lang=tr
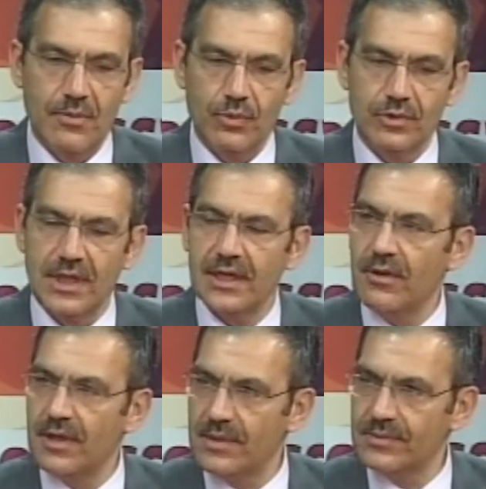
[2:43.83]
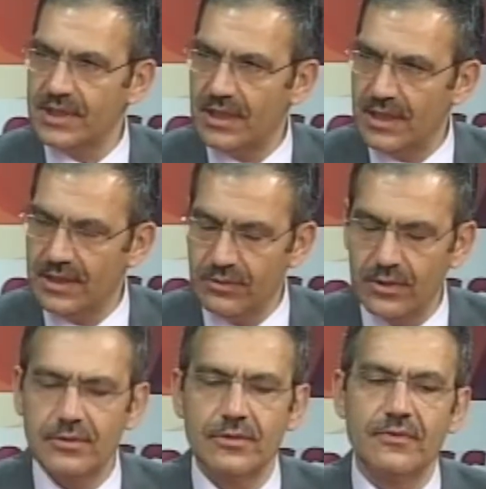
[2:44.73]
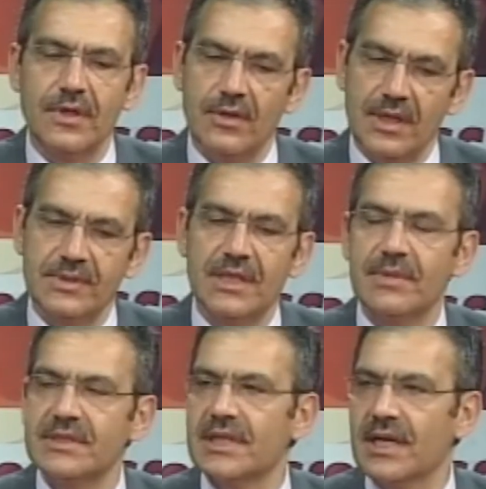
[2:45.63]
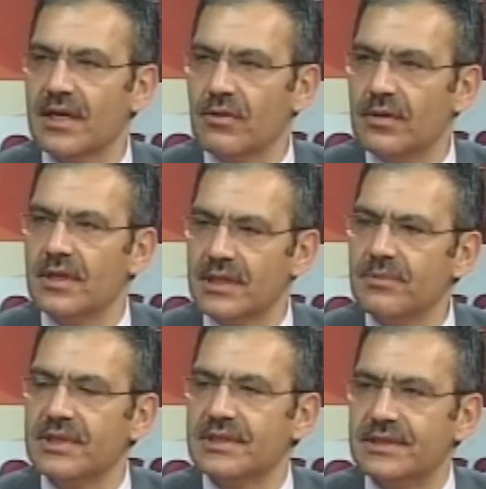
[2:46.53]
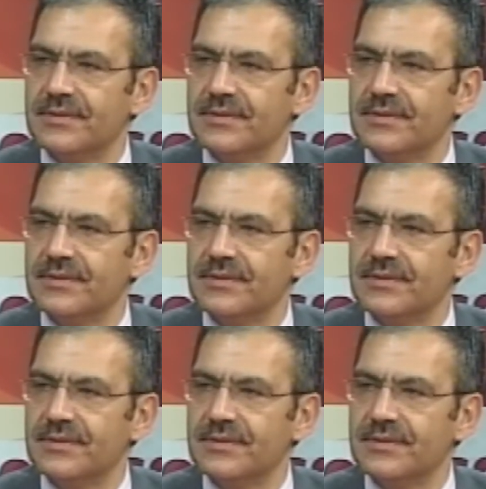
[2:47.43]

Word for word: bunlar önemseniyor hı hı. ve önemsenmesi gereken konulardan birisi.